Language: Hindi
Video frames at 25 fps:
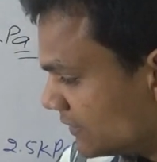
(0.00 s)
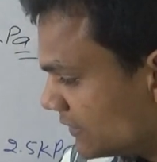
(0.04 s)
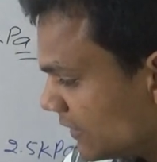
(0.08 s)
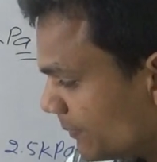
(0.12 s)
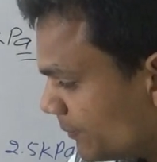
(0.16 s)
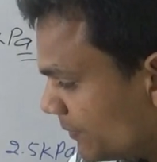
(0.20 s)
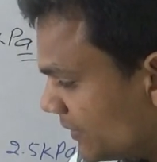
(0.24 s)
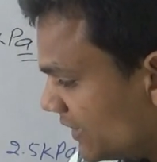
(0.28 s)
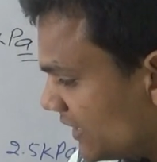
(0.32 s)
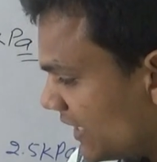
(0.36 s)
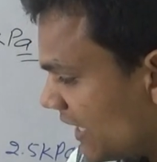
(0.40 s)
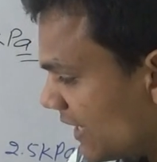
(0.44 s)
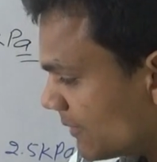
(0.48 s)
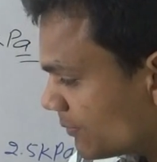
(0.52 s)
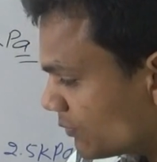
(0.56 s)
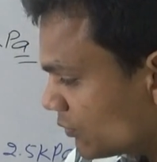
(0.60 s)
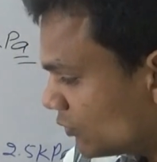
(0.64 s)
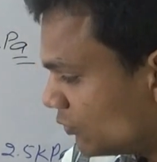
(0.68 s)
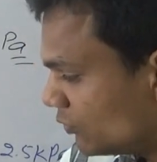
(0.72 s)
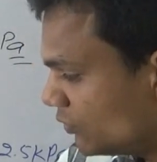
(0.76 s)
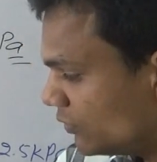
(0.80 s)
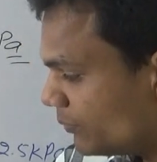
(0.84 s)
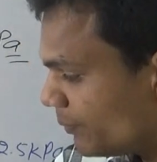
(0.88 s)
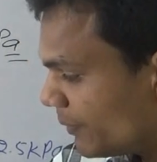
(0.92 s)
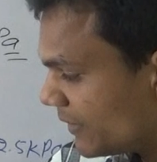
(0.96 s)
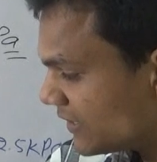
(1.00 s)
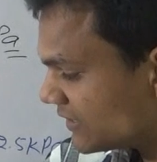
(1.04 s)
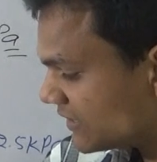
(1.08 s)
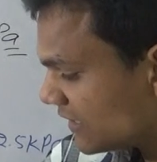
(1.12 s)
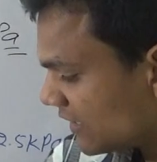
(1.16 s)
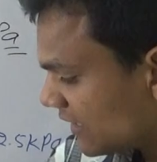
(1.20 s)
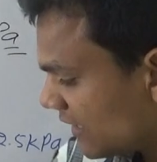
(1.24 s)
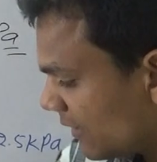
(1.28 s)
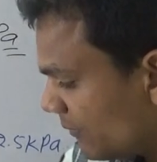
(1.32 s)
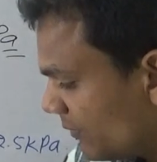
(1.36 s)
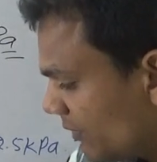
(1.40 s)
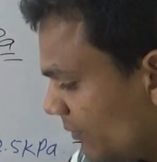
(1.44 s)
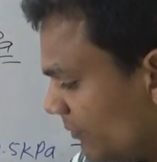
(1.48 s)
जबकि एब्सोल्यूट
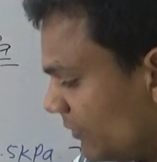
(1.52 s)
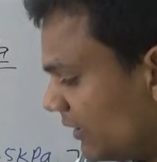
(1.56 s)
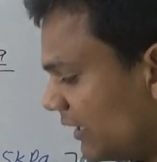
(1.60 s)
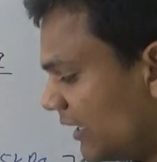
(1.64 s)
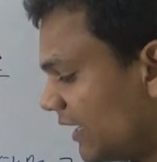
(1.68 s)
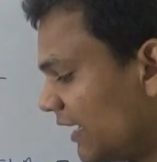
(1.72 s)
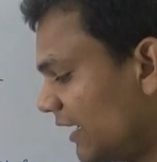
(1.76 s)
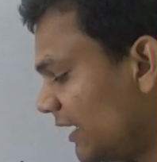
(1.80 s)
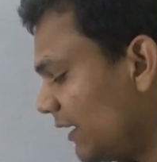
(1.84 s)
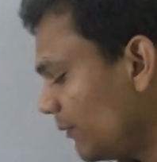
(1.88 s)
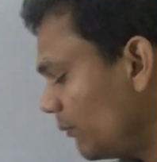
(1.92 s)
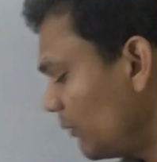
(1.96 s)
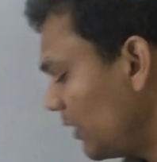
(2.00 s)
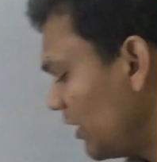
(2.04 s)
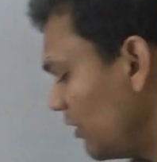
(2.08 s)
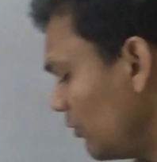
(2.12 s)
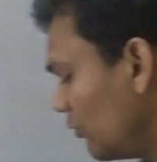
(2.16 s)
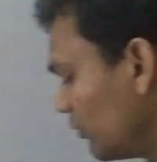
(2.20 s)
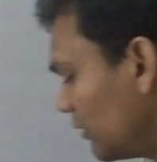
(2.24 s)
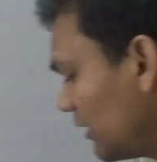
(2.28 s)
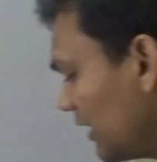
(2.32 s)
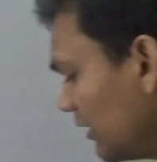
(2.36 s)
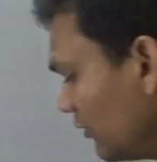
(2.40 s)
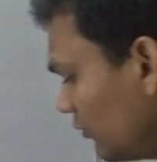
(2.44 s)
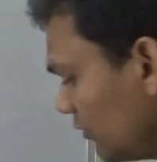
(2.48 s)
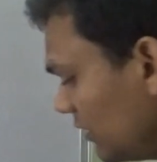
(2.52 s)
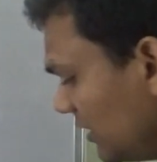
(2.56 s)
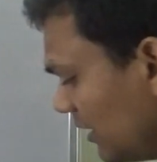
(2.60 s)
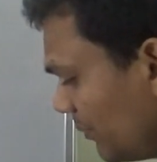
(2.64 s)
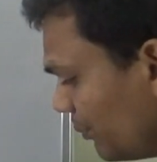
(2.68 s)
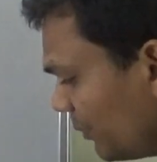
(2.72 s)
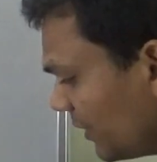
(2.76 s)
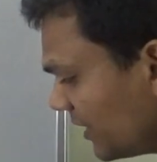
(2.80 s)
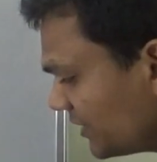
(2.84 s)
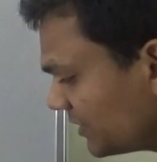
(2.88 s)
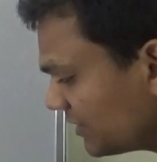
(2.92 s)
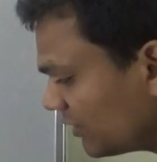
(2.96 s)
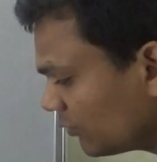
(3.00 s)
प्रेशर कभी भी नेगेटिव नहीं होता तो
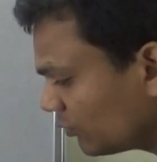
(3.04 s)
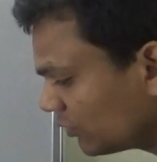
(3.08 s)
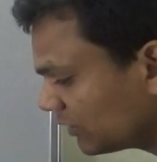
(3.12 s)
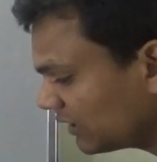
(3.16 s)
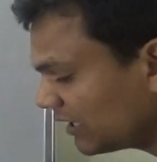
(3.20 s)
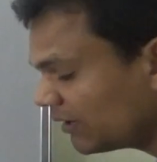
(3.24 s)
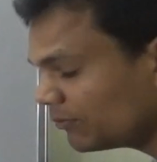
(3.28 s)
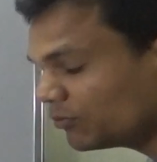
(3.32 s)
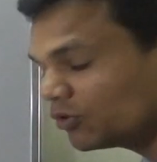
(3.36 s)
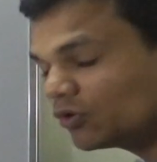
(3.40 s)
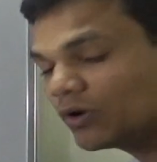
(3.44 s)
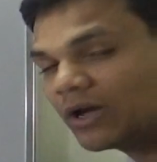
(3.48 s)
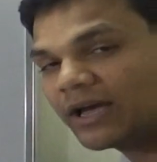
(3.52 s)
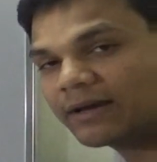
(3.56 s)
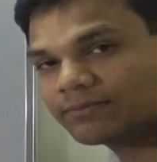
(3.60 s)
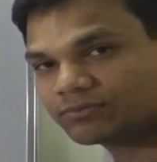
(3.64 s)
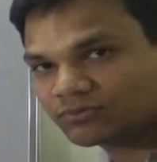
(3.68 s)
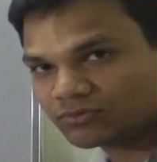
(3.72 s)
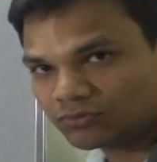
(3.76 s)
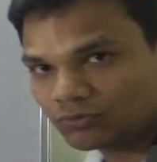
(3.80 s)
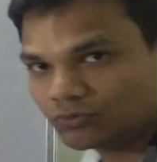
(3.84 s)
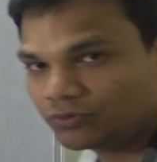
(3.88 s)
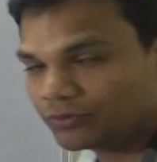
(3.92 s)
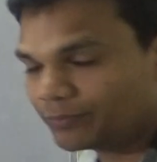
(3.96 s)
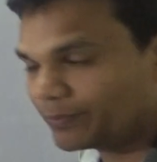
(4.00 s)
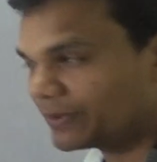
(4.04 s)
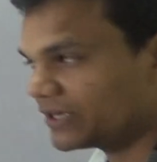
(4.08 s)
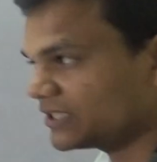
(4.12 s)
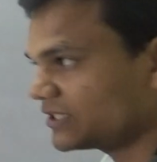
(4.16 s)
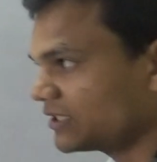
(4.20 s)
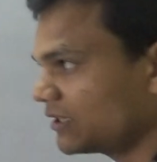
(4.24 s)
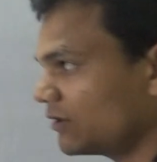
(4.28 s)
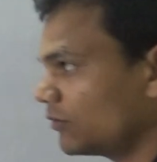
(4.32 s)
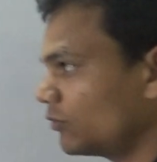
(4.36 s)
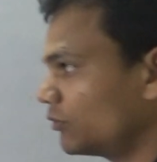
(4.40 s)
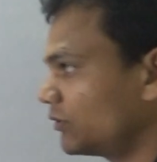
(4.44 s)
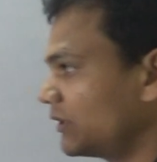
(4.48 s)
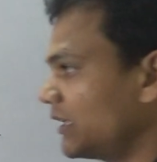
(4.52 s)
ये प्रेशर होता है वो एब्सोल्यूट
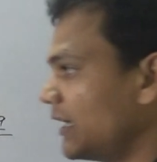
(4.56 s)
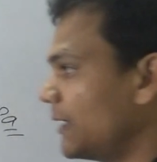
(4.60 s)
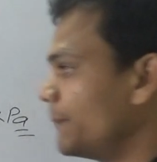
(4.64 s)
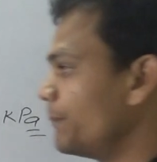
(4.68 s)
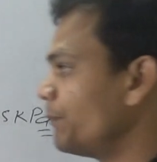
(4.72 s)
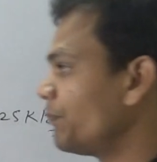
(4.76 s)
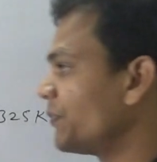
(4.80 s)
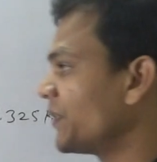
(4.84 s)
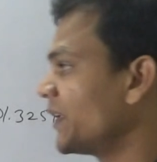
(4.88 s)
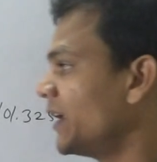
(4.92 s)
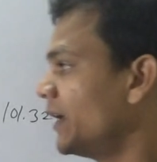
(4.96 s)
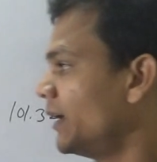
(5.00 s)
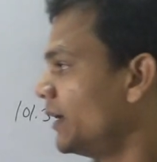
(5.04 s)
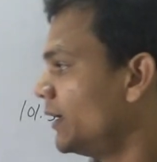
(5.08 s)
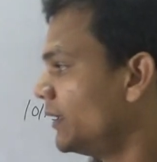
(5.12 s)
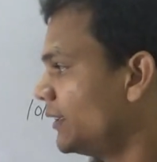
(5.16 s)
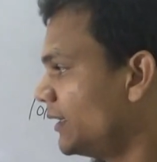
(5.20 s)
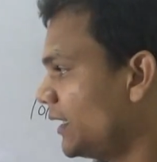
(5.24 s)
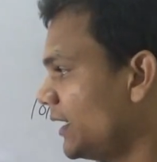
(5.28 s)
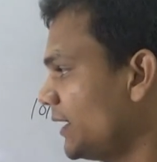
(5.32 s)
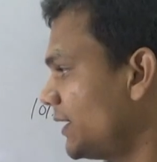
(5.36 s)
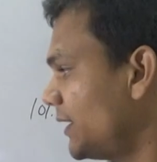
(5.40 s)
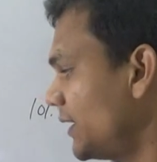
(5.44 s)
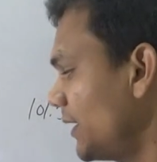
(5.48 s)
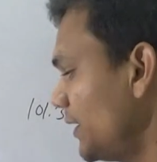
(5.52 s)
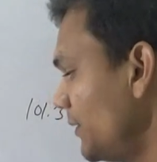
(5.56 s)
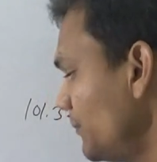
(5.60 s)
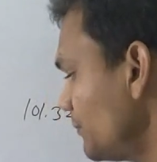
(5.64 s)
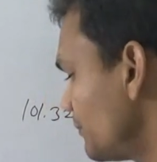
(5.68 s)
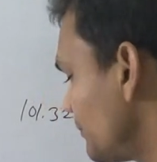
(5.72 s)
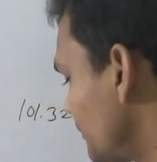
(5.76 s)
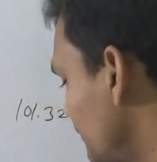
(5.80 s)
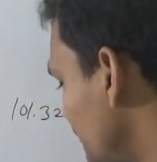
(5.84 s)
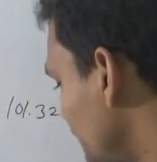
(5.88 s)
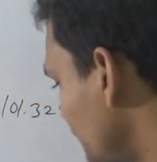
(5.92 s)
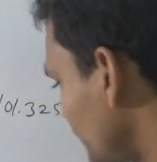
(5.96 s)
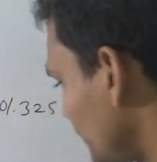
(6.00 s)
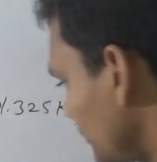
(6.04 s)
प्रेशर होता है
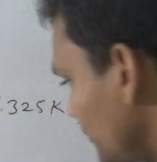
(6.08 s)
देखिए